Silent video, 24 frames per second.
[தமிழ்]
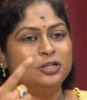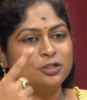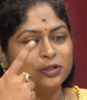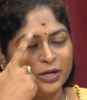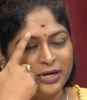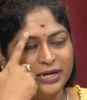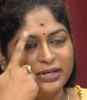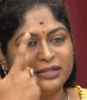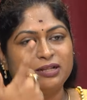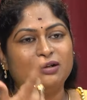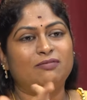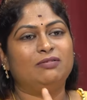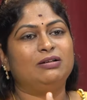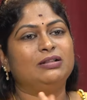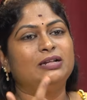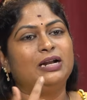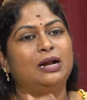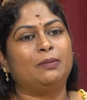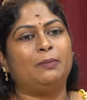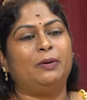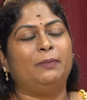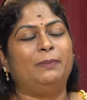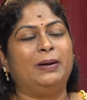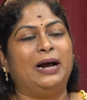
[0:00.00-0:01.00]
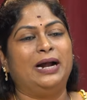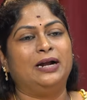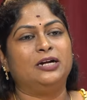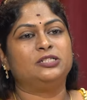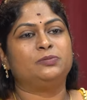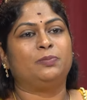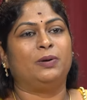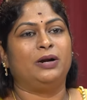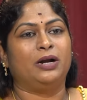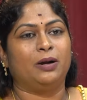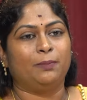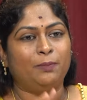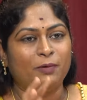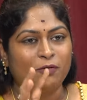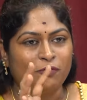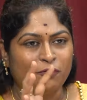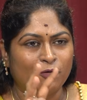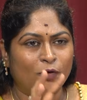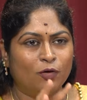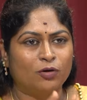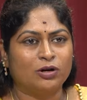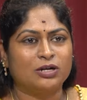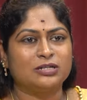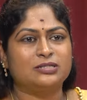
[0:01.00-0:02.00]
ஸோ இதை வந்து நம்ம பேலன்ஸ் பண்ணுறப்போ
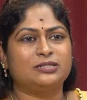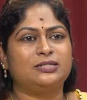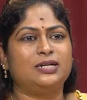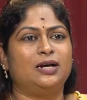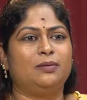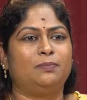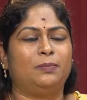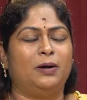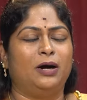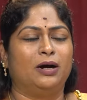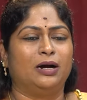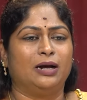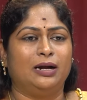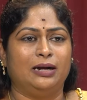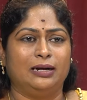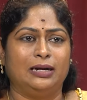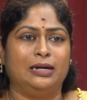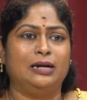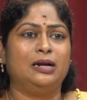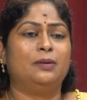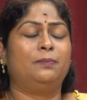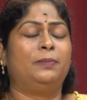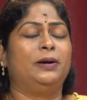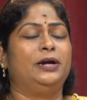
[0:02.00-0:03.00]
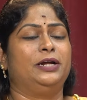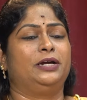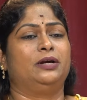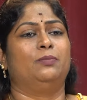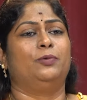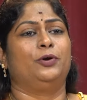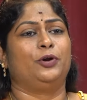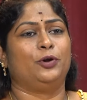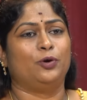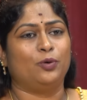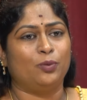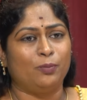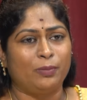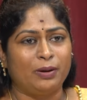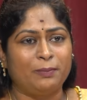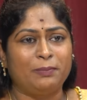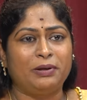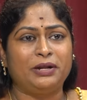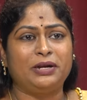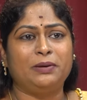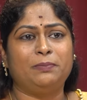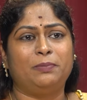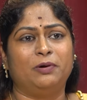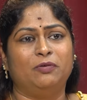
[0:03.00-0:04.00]
ஃபோக்கஸ்டாக இருப்பாங்க நல்லா படிக்க முடியும்
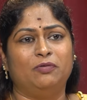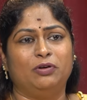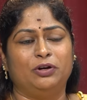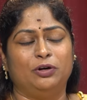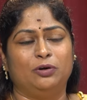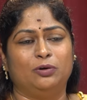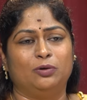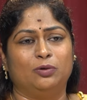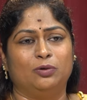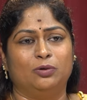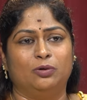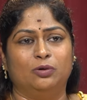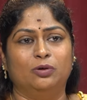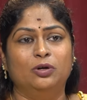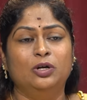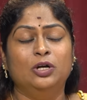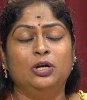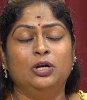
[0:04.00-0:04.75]
மெமரி மெமரி பவர் இருக்கும்